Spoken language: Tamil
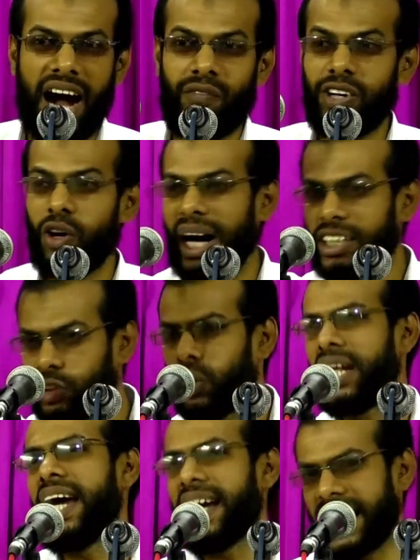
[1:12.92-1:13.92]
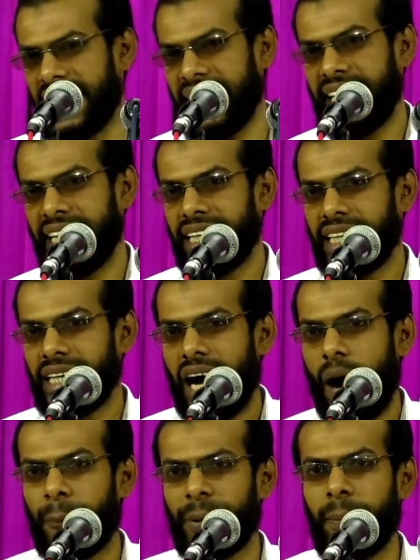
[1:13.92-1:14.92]
அவ்வளவு அட்டூழியங்களை
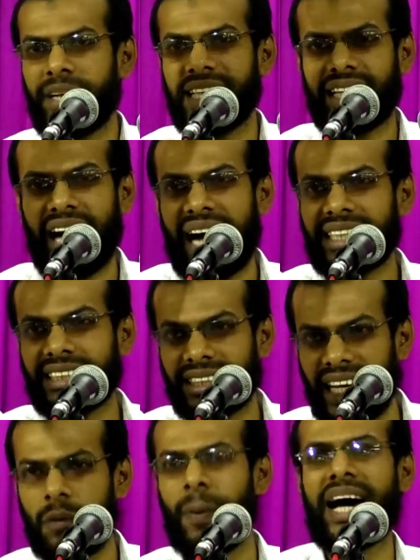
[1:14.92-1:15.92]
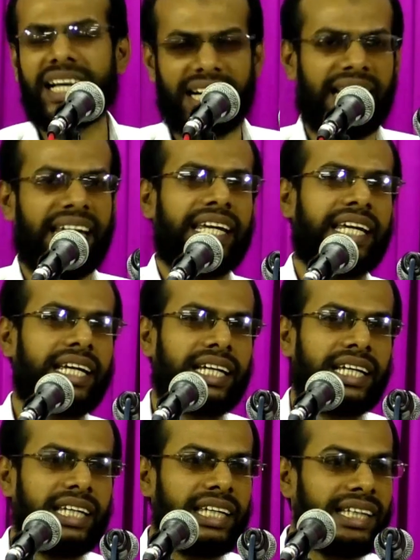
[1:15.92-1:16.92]
அப்படிப்பட்ட காட்டு தர்பார்களை
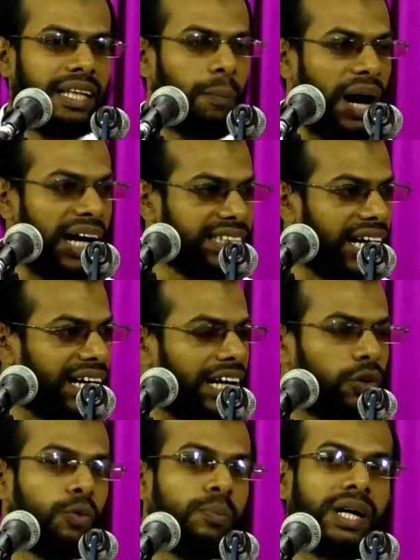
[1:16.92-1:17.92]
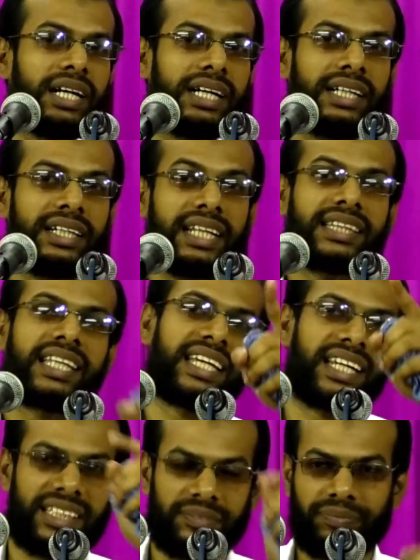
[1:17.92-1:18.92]
இந்த பாஜக கும்பல்கள்
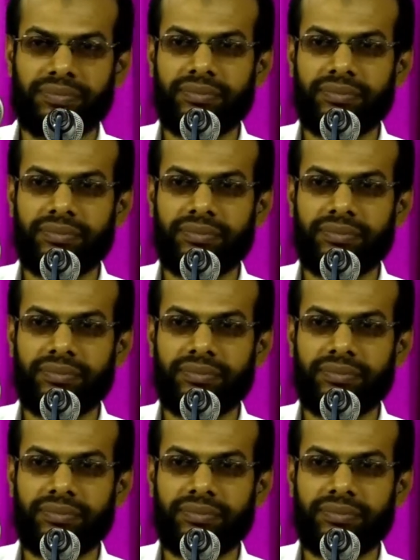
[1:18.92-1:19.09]
நடத்தியிருக்கிறது